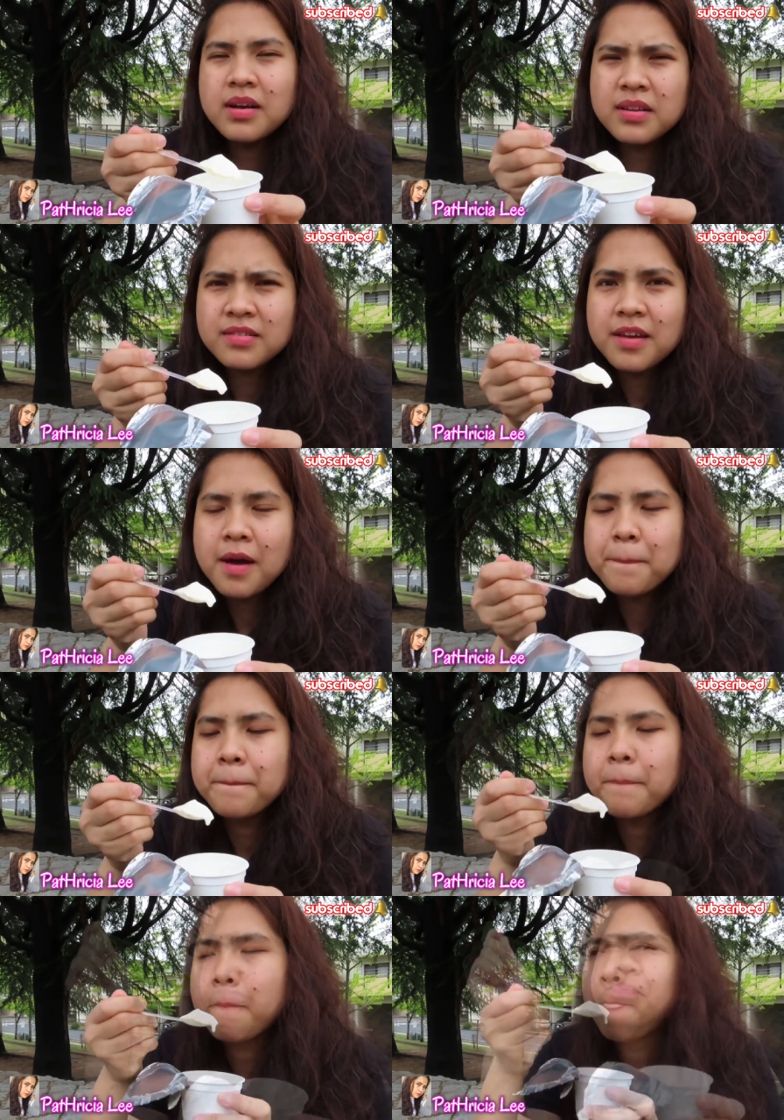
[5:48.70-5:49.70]
Ang sarap.
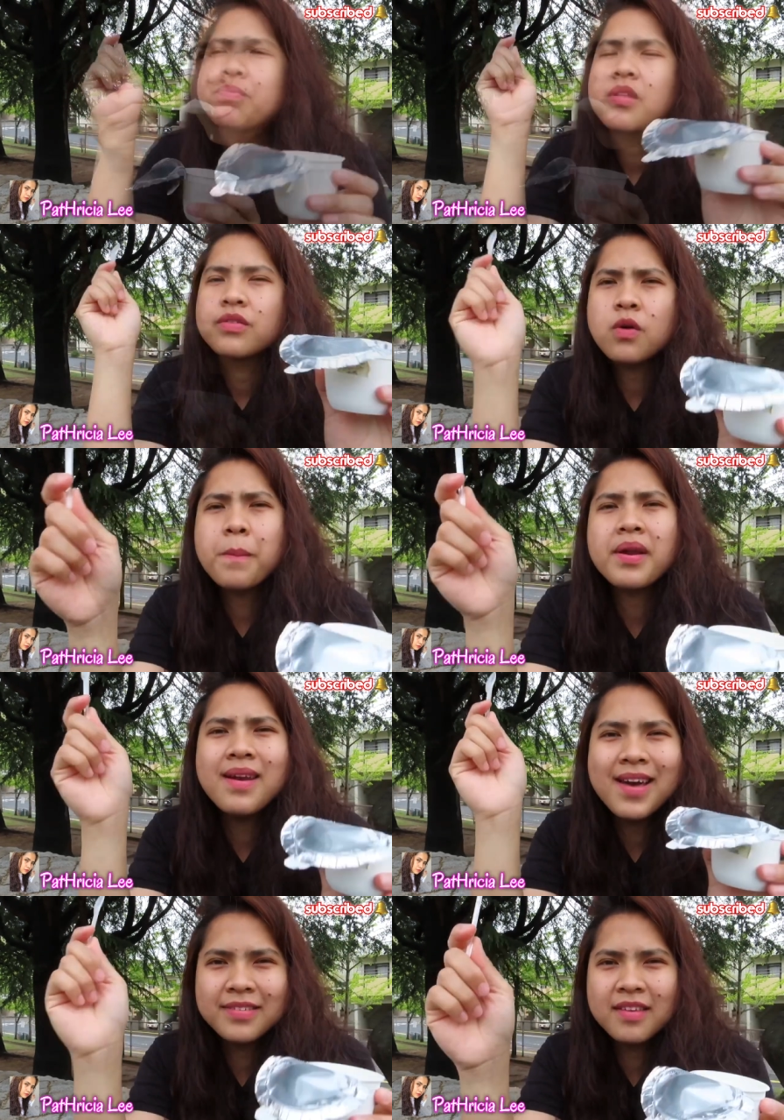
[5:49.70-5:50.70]

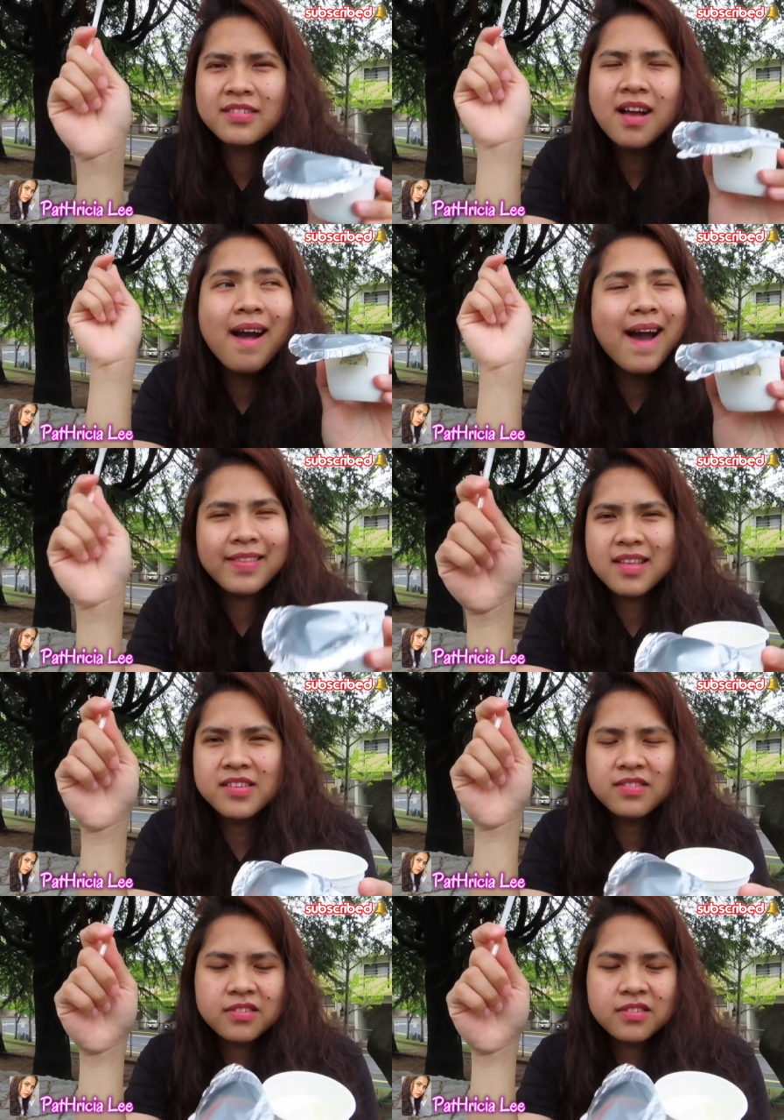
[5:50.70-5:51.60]
Sobrang lasa siyang gatas.